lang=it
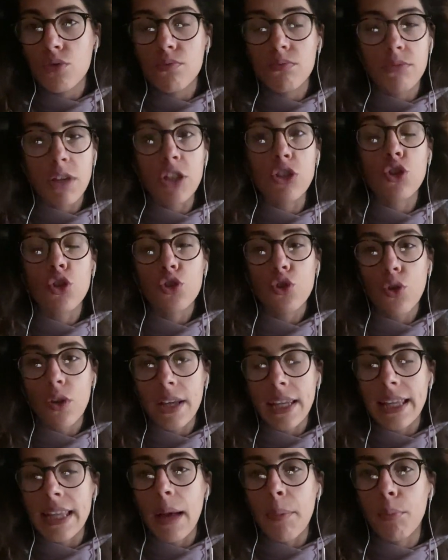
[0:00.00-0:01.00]
e
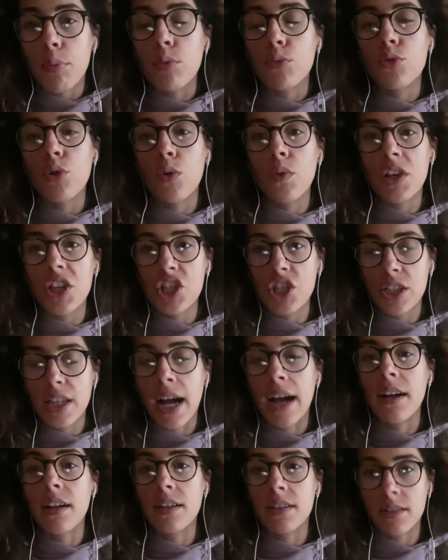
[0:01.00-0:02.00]
sottolinea appunto
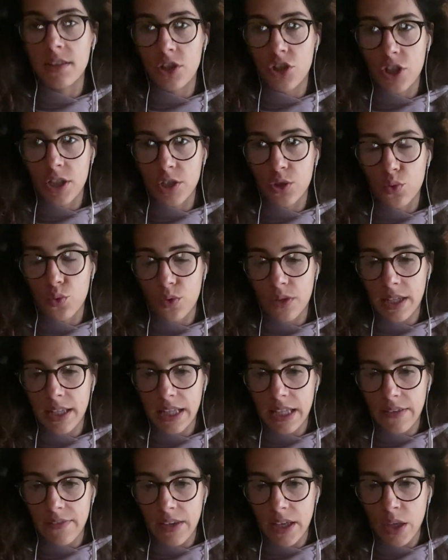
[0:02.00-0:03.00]
l'unicità eh, di ciascun
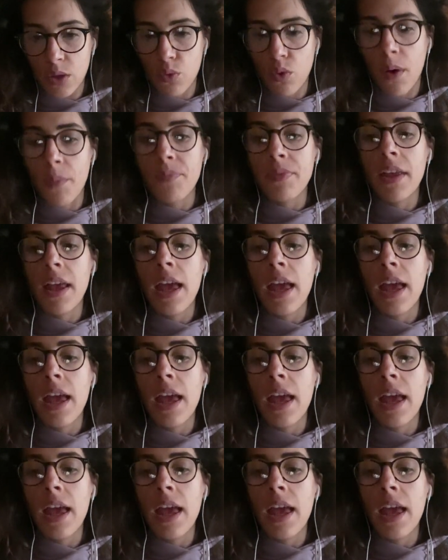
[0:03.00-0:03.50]
individuo.